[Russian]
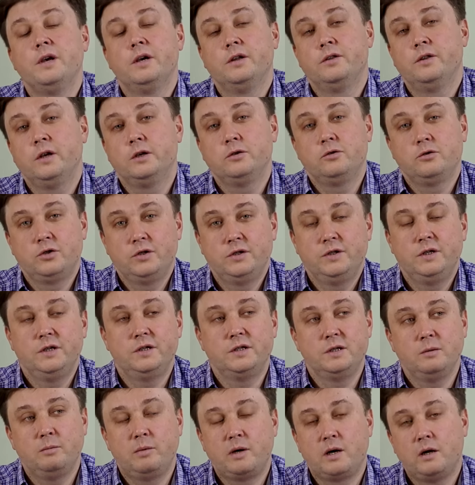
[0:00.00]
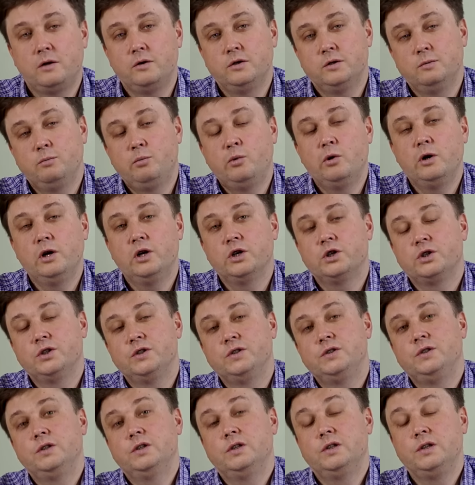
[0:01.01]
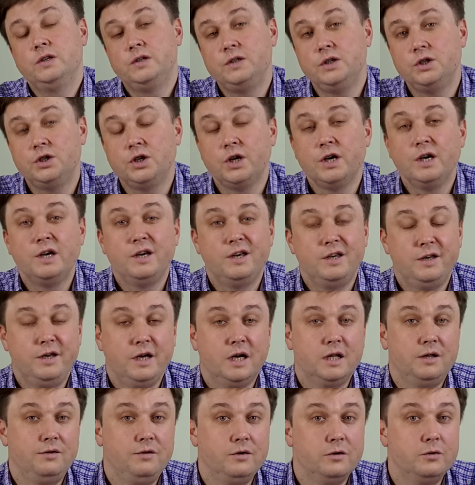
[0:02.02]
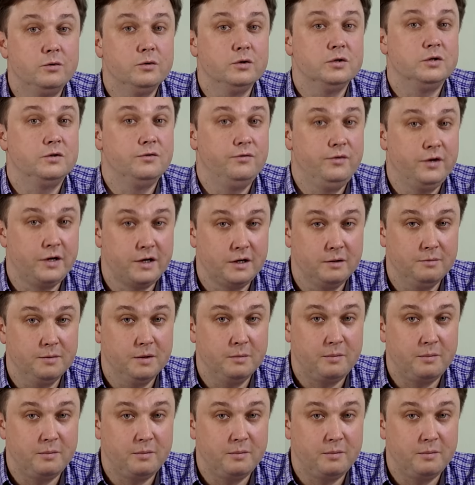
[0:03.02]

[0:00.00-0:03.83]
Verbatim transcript: нас уже здесь собралось более 6 тысяч, я двигаюсь в верном